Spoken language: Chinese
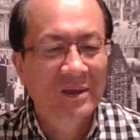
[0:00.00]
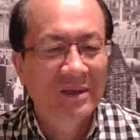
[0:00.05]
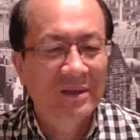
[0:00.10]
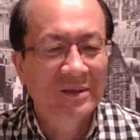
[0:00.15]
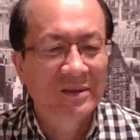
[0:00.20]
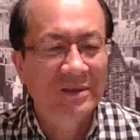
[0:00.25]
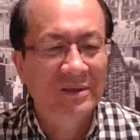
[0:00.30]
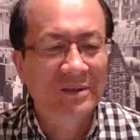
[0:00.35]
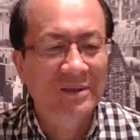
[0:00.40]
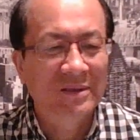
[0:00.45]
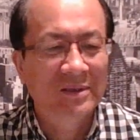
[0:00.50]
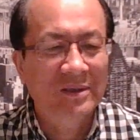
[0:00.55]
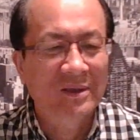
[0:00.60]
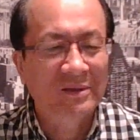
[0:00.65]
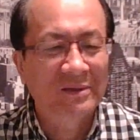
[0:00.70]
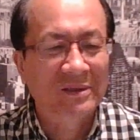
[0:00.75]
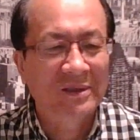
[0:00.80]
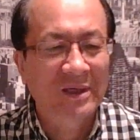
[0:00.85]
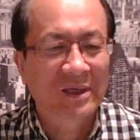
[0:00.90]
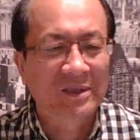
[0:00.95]
其实
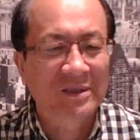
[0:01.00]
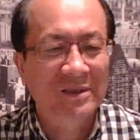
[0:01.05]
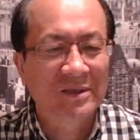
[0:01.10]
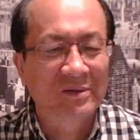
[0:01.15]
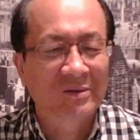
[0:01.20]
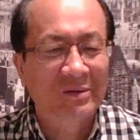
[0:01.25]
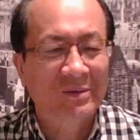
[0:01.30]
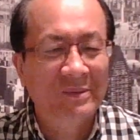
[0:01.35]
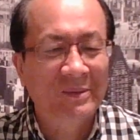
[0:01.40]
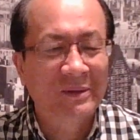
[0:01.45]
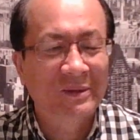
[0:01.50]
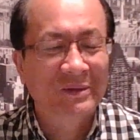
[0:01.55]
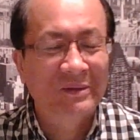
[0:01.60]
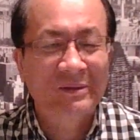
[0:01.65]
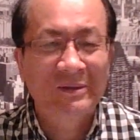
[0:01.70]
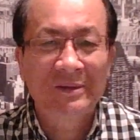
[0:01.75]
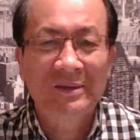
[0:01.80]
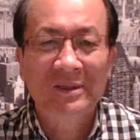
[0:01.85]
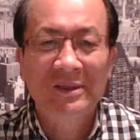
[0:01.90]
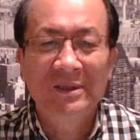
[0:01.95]
赵子阳是我
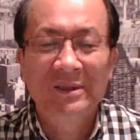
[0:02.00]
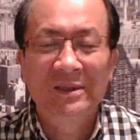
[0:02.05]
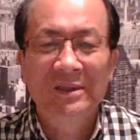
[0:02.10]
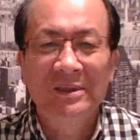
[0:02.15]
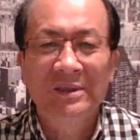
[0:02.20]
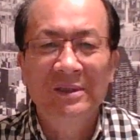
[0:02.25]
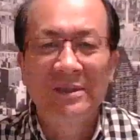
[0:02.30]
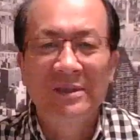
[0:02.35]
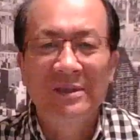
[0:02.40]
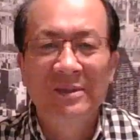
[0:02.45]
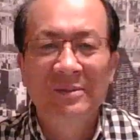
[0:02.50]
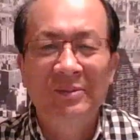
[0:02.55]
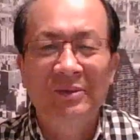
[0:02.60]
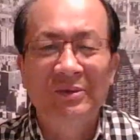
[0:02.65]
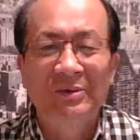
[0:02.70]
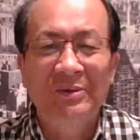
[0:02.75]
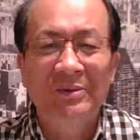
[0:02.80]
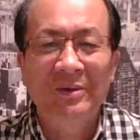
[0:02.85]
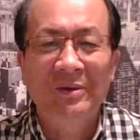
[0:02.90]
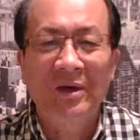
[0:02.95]
们。
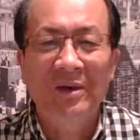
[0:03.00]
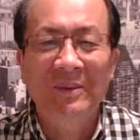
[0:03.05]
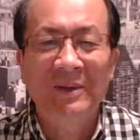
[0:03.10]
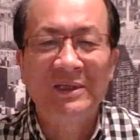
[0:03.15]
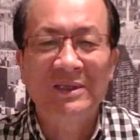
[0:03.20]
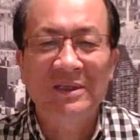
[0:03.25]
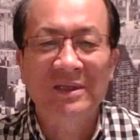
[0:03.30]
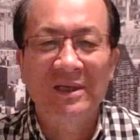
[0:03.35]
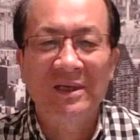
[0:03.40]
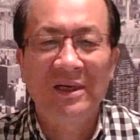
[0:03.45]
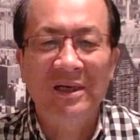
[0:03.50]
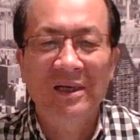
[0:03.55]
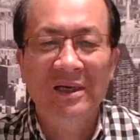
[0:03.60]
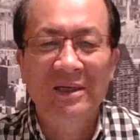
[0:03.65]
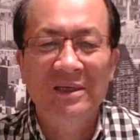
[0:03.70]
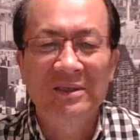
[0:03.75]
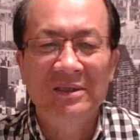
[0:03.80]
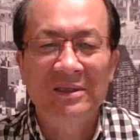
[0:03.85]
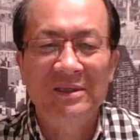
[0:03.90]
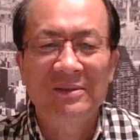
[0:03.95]
普通老百姓
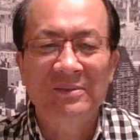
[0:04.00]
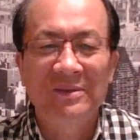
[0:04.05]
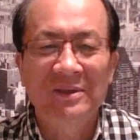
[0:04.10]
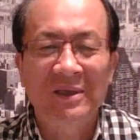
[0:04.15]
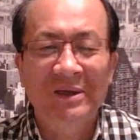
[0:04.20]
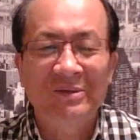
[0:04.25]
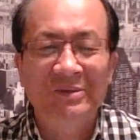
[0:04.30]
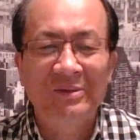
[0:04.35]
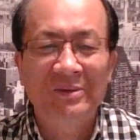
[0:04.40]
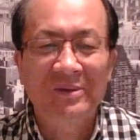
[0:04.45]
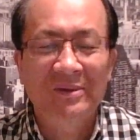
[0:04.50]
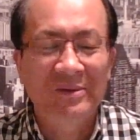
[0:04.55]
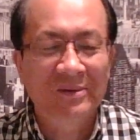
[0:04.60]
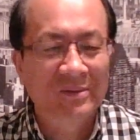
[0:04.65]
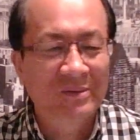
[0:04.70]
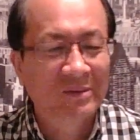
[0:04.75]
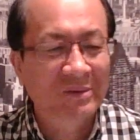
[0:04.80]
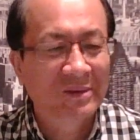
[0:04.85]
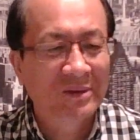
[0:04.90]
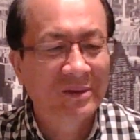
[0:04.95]
啊，心目当中
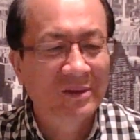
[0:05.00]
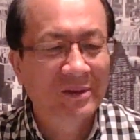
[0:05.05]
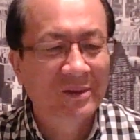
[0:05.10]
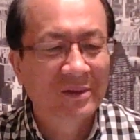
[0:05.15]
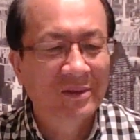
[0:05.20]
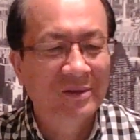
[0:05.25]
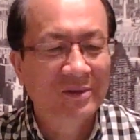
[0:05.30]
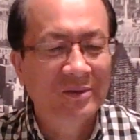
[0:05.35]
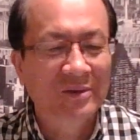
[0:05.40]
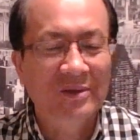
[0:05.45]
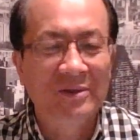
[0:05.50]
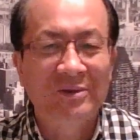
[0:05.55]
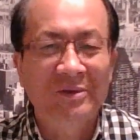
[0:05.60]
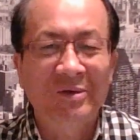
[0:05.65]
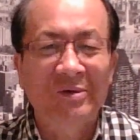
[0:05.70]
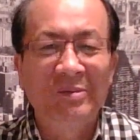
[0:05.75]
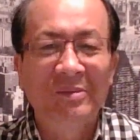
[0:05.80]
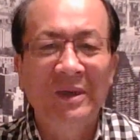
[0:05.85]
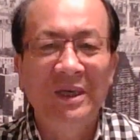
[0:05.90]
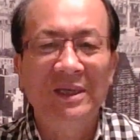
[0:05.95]
最
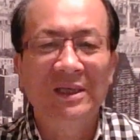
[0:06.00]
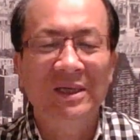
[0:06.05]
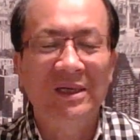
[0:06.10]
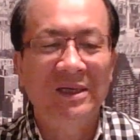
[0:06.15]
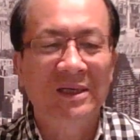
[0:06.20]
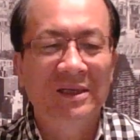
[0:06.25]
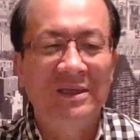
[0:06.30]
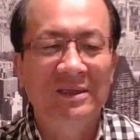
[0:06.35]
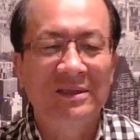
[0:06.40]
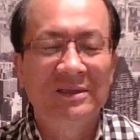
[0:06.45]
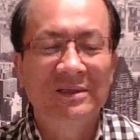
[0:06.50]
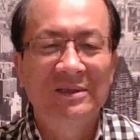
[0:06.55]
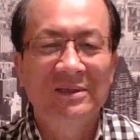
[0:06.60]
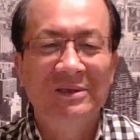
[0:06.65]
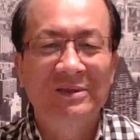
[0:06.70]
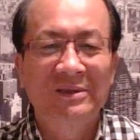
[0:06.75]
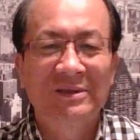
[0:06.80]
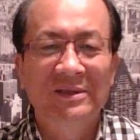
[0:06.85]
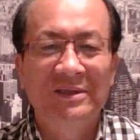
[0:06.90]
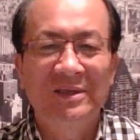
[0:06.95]
崇拜的啊，
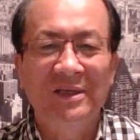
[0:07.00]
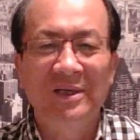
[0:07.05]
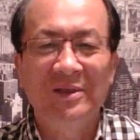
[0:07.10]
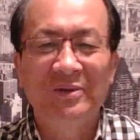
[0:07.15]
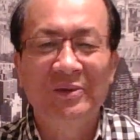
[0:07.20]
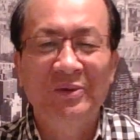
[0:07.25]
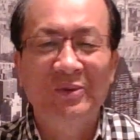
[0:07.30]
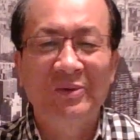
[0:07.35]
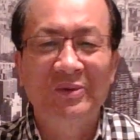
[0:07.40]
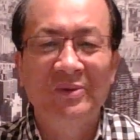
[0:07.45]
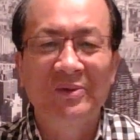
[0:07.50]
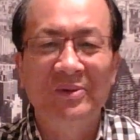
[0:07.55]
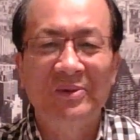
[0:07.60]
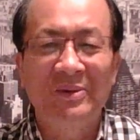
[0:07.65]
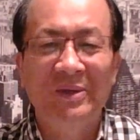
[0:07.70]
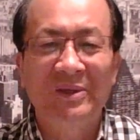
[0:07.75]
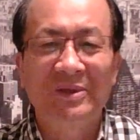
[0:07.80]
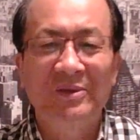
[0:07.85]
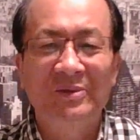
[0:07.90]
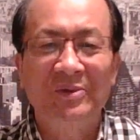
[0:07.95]
前中共
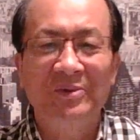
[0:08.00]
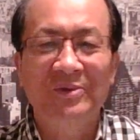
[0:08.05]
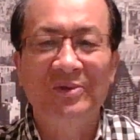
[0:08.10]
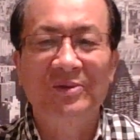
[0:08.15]
中央的总